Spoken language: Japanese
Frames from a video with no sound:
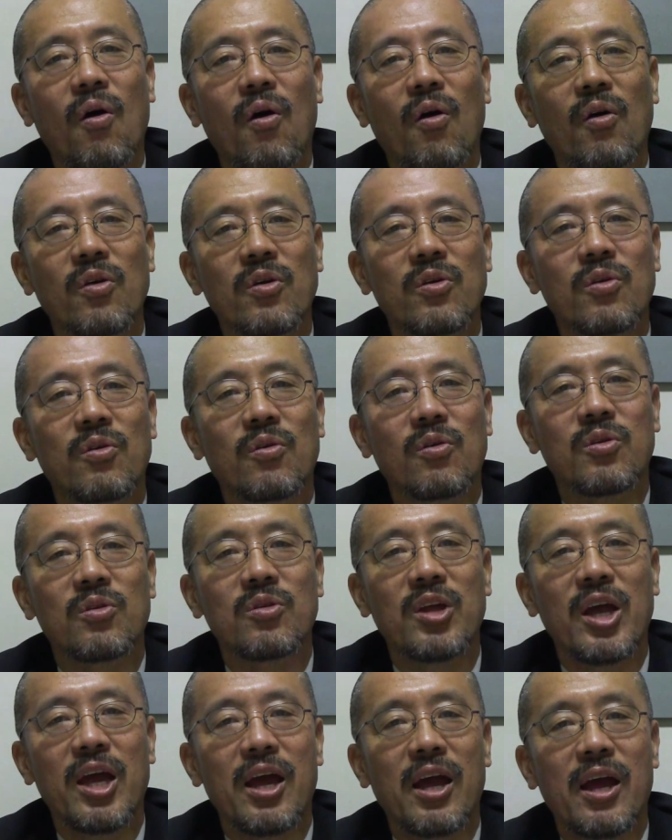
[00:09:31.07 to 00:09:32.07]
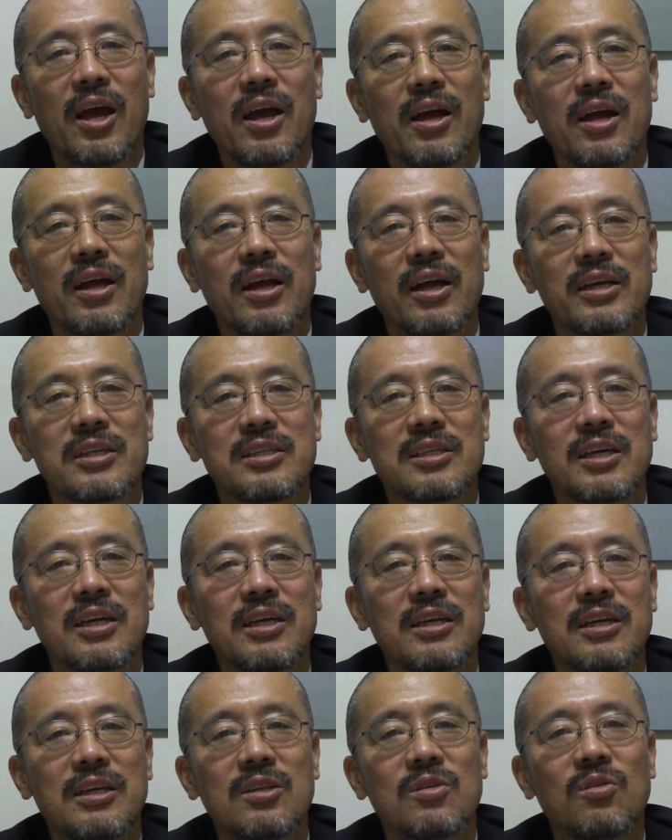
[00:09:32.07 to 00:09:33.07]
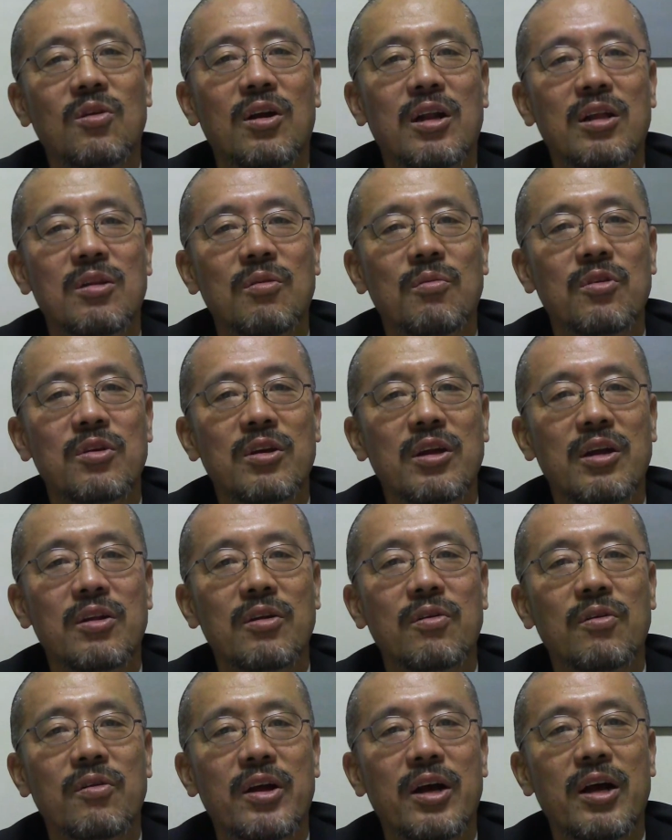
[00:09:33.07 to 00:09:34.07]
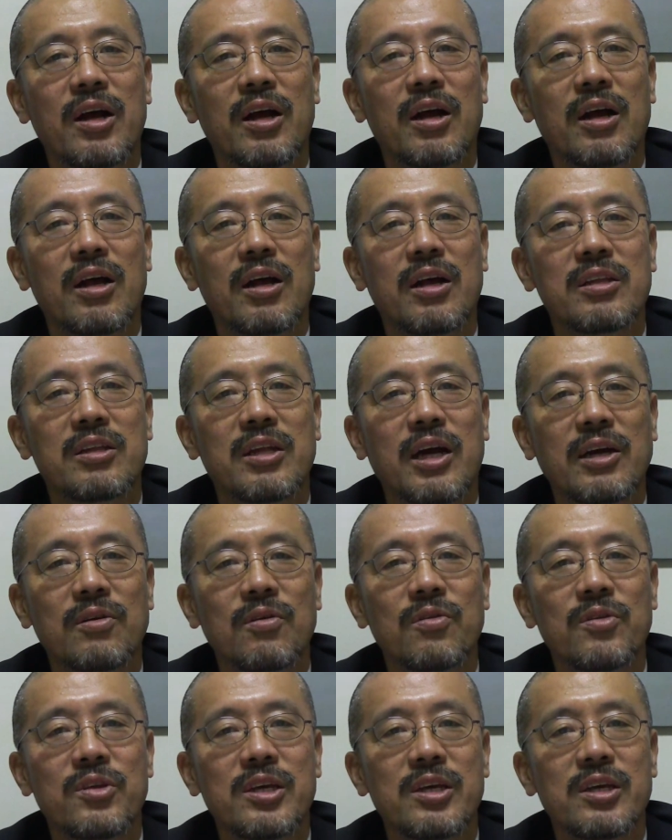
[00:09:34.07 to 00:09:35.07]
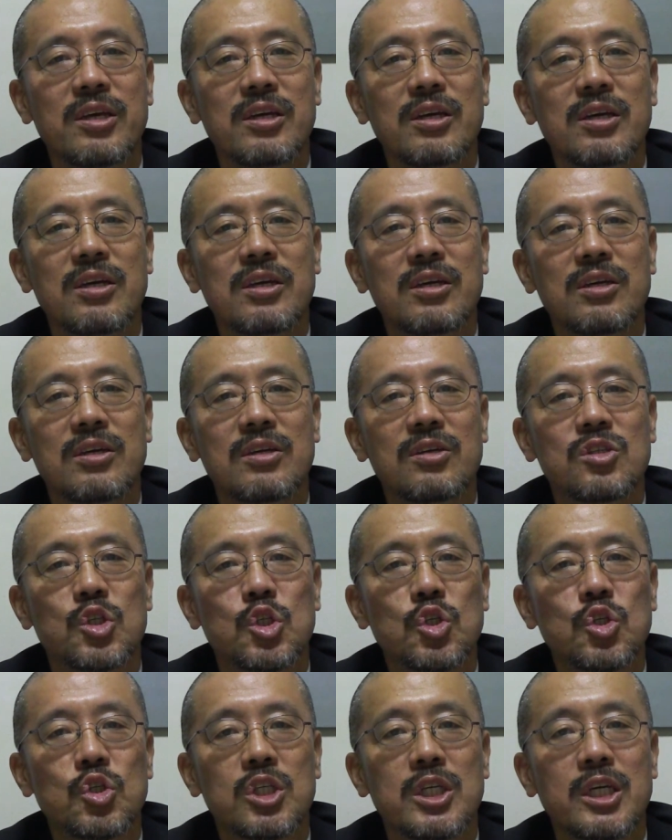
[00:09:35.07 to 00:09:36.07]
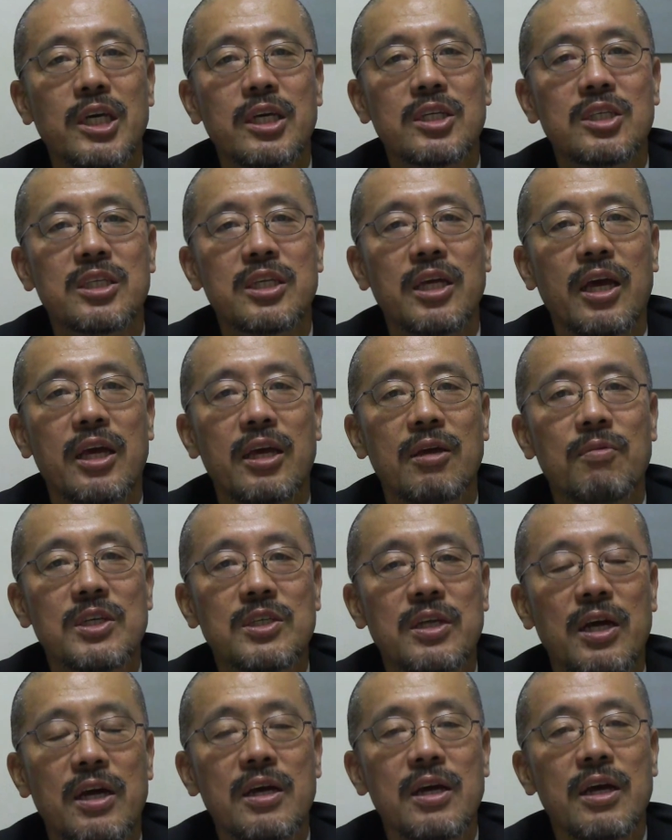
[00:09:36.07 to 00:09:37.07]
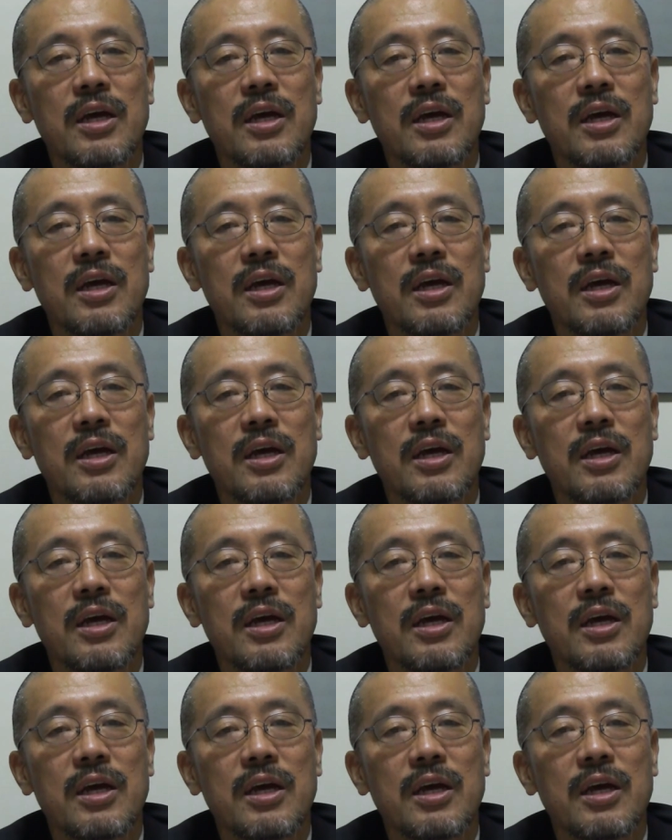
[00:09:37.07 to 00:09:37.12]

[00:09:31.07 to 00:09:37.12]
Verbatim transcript: ということで、えー、責任逃れとも言えるような対応に終始していました。